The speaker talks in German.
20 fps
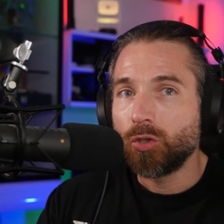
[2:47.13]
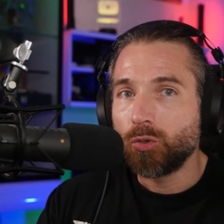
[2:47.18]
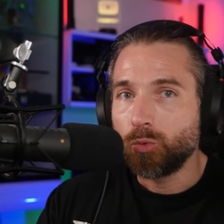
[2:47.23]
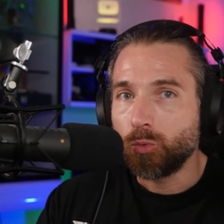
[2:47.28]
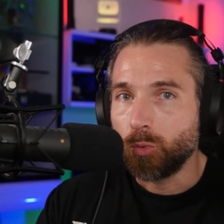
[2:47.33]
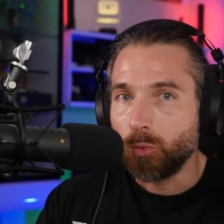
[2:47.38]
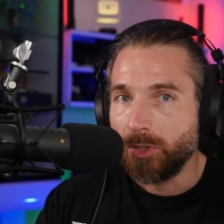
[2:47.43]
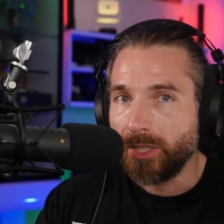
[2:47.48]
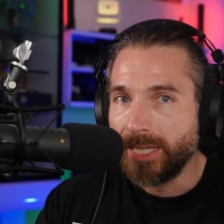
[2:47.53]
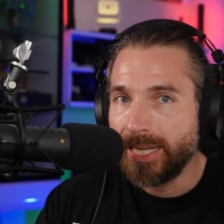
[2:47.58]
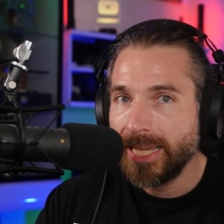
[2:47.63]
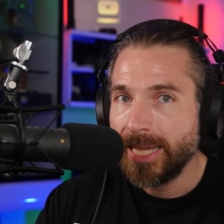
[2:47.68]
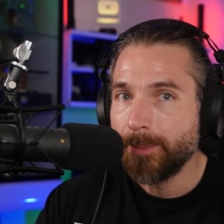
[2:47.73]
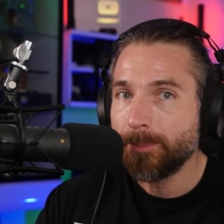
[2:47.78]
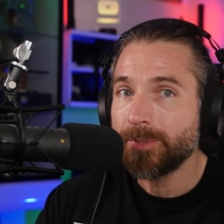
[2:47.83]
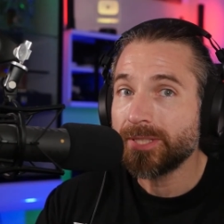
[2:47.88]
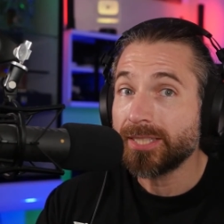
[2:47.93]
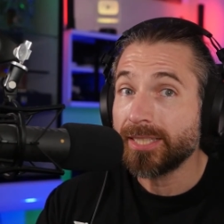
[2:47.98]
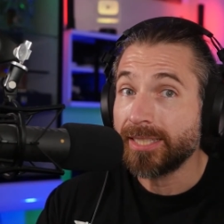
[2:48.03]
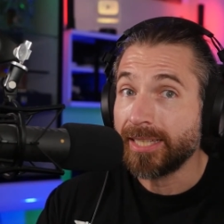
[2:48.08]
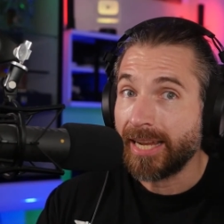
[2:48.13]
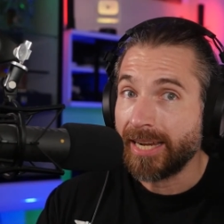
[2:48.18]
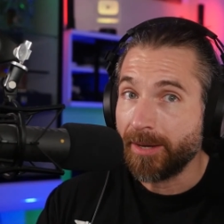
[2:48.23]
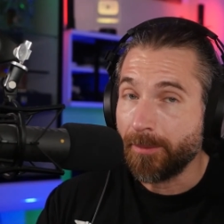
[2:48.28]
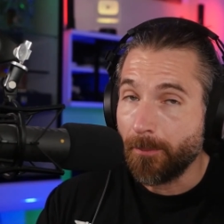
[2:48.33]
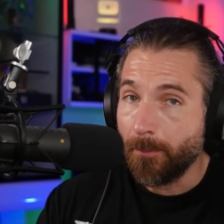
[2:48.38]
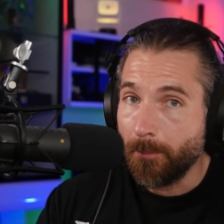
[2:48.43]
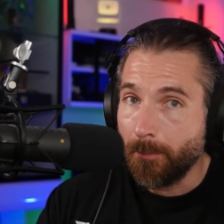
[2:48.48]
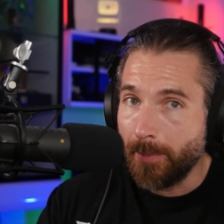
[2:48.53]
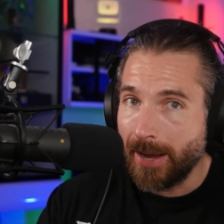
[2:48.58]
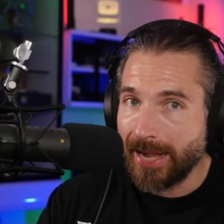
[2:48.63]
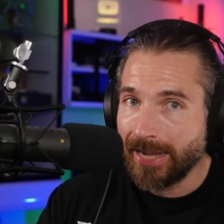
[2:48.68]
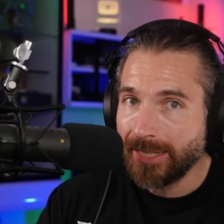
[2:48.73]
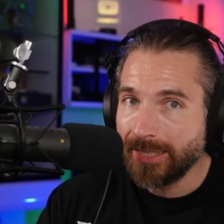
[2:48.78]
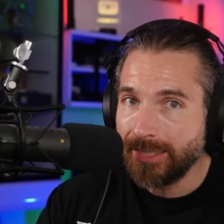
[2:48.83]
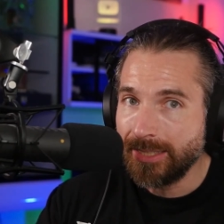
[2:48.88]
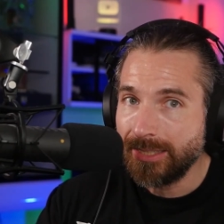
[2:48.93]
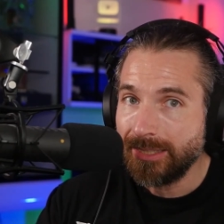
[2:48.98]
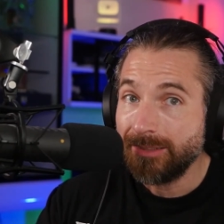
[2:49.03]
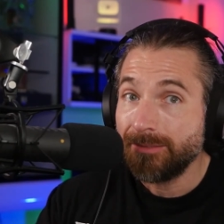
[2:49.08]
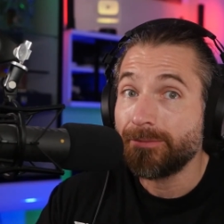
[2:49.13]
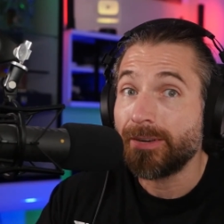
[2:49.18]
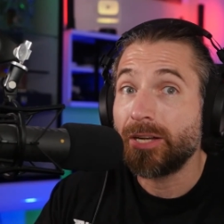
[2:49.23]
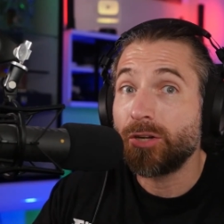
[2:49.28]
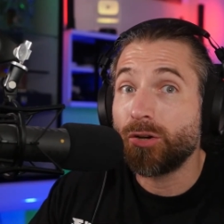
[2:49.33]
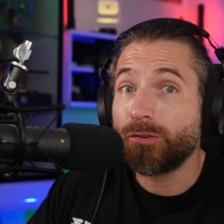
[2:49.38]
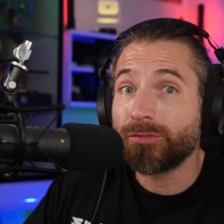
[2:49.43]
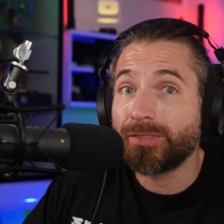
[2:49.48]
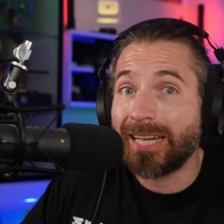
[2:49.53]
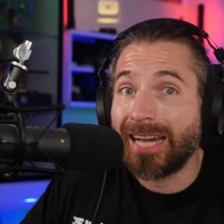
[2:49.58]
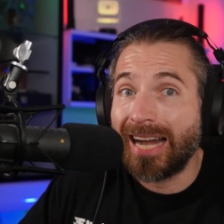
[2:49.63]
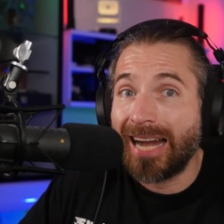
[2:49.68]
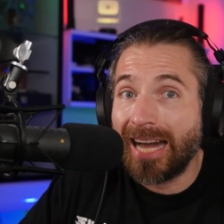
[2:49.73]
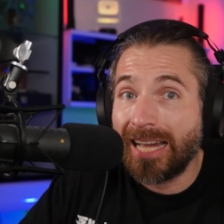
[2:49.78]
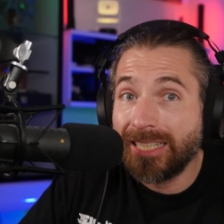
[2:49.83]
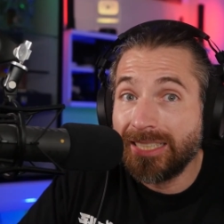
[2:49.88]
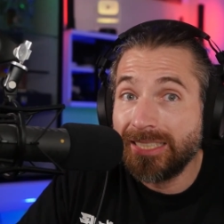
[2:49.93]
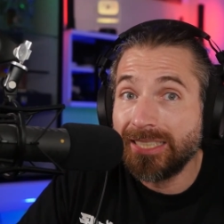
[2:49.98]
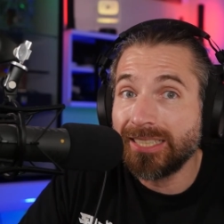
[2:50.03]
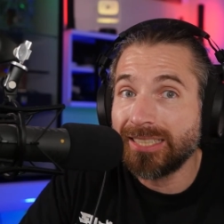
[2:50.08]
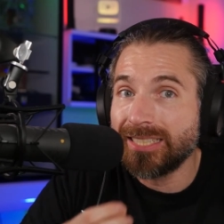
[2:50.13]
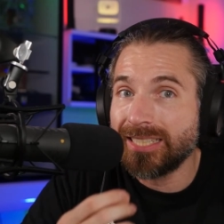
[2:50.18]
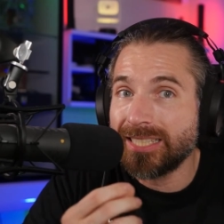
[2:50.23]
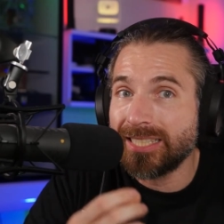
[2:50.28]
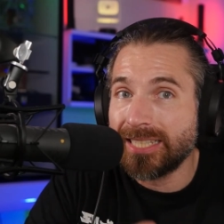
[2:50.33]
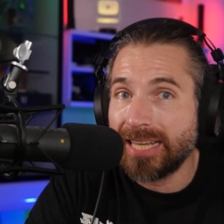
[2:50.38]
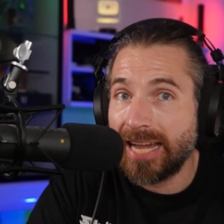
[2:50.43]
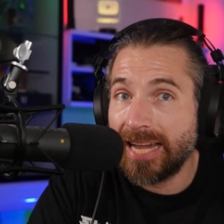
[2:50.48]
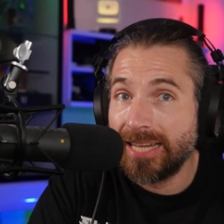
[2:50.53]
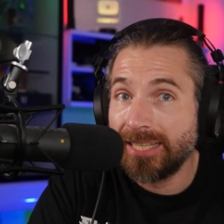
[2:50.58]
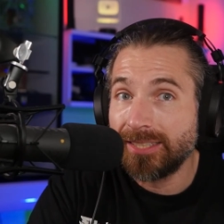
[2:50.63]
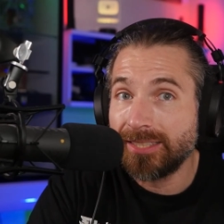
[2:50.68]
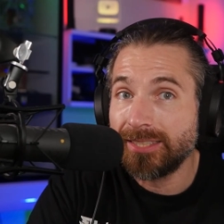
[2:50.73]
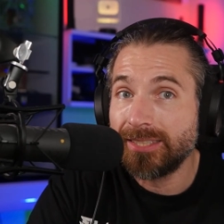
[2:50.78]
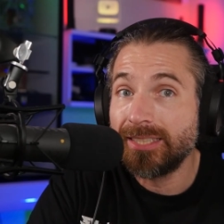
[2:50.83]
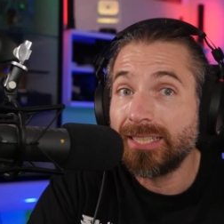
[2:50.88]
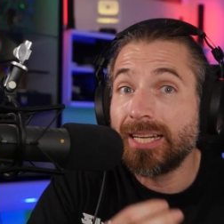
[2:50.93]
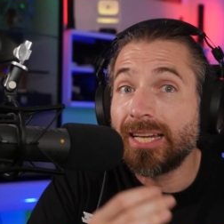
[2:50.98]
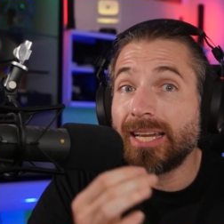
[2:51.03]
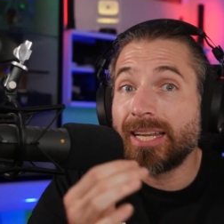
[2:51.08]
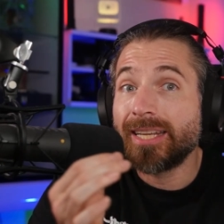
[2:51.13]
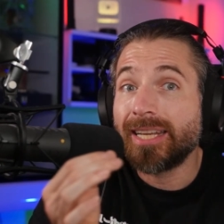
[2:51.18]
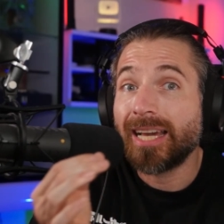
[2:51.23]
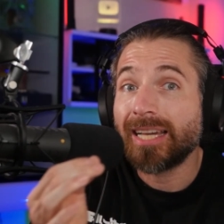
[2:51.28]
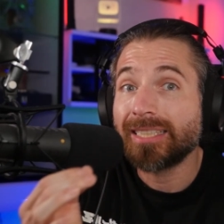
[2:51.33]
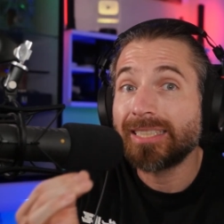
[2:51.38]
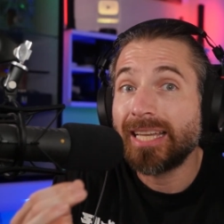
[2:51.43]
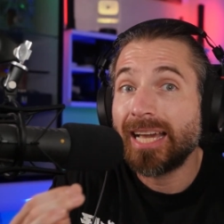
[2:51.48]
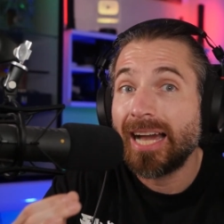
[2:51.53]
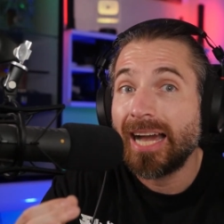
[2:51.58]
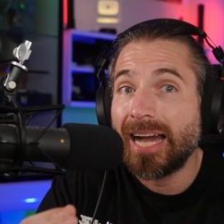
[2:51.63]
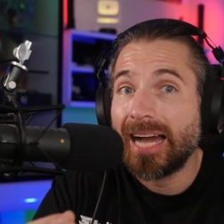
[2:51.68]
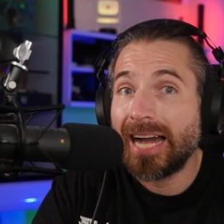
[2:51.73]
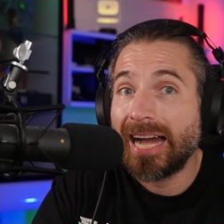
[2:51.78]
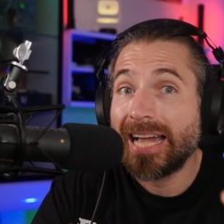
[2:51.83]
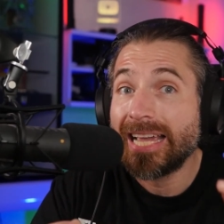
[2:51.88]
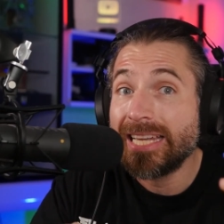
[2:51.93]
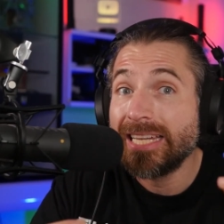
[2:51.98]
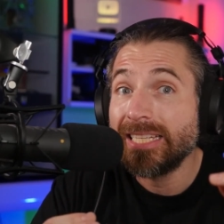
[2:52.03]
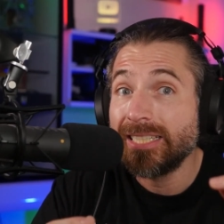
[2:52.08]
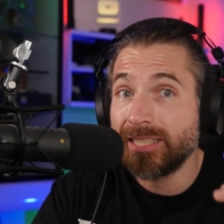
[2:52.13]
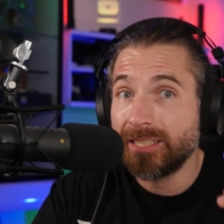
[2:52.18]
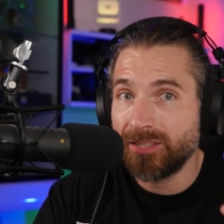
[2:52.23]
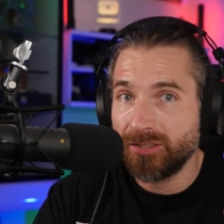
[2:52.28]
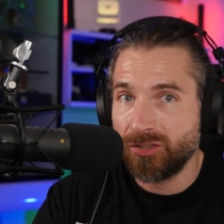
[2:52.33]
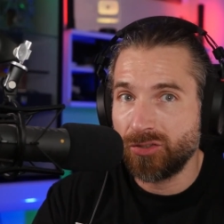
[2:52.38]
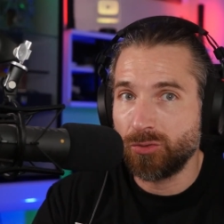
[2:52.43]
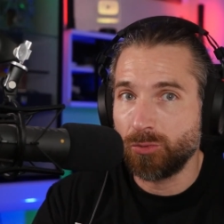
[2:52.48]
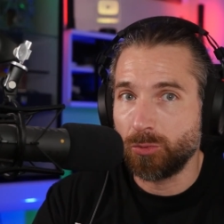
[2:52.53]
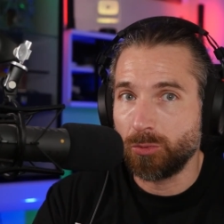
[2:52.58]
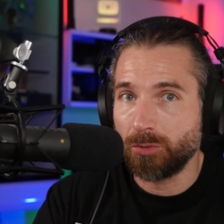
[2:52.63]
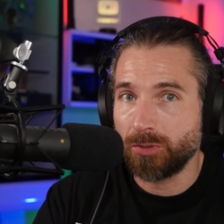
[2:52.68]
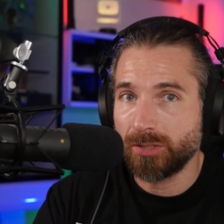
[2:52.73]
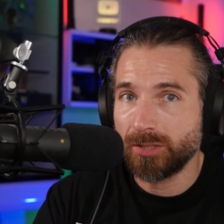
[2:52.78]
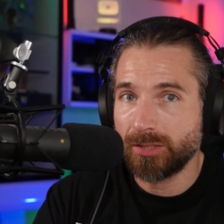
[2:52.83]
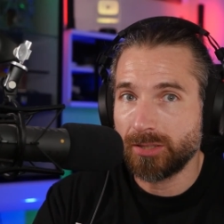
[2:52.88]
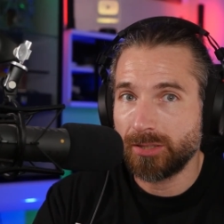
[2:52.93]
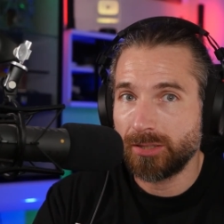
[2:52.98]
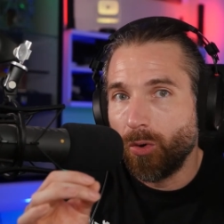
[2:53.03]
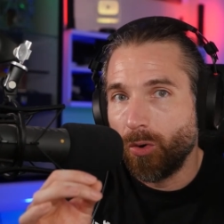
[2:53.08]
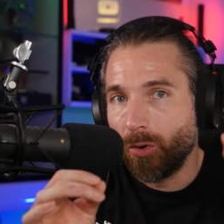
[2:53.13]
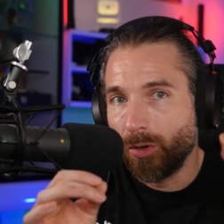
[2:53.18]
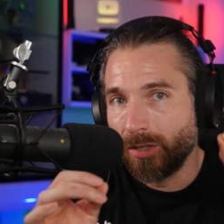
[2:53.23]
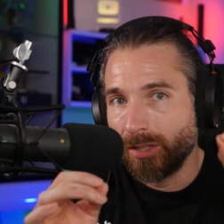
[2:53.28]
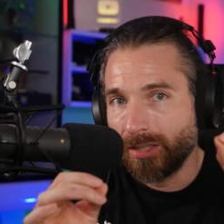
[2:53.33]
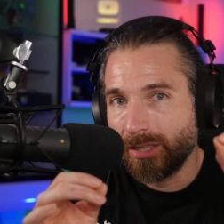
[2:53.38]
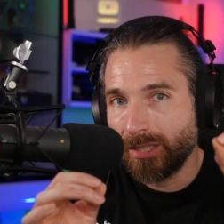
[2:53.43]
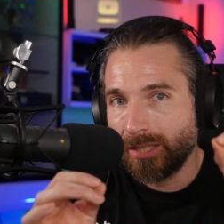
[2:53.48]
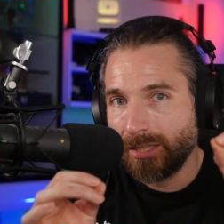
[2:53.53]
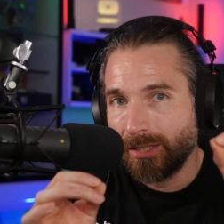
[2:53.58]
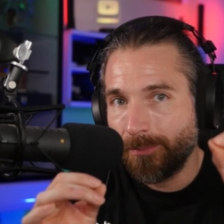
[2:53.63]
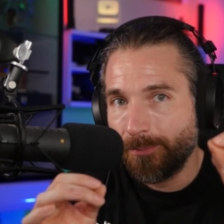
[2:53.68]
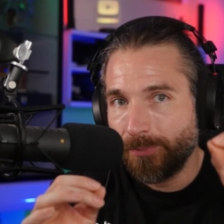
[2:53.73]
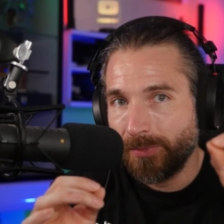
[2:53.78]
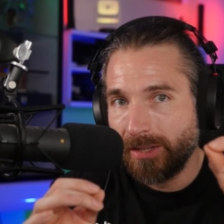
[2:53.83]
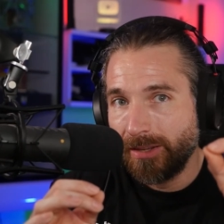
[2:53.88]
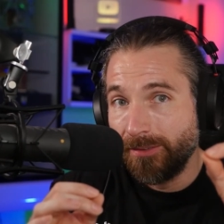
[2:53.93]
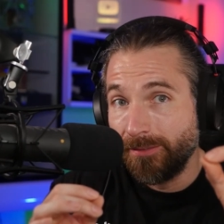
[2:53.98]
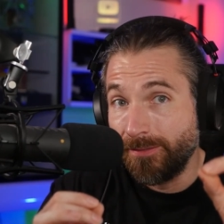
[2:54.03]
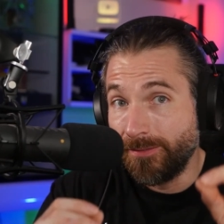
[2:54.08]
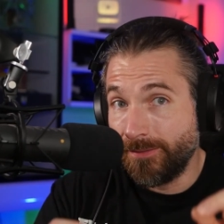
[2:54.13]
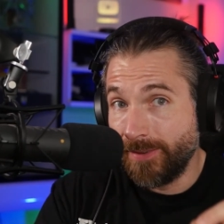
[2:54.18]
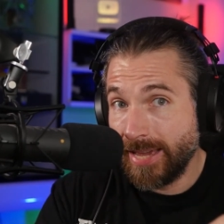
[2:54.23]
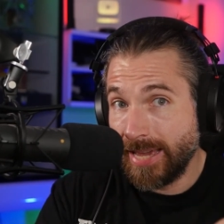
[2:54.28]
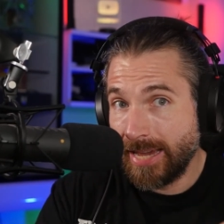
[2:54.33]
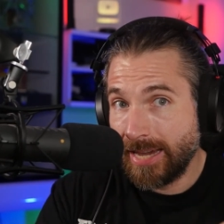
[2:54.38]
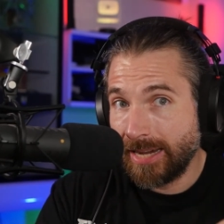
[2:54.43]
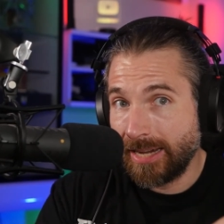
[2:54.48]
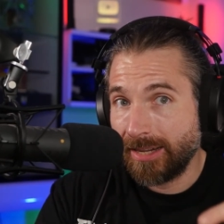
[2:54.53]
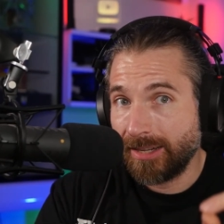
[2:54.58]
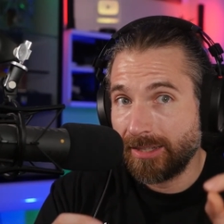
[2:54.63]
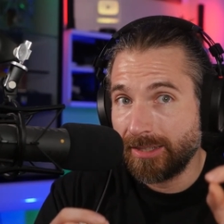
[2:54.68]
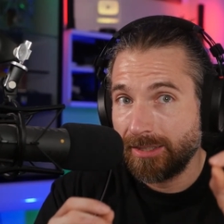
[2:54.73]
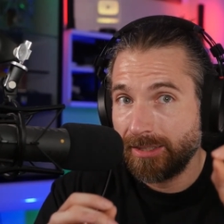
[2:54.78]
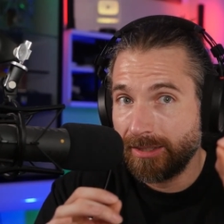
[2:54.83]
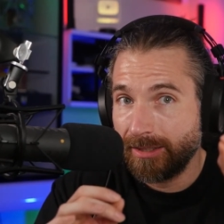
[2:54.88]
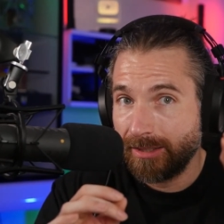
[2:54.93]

Du lebst in einem Mangel, weil du auf der anderen Seite nach der einen suchst. Und wer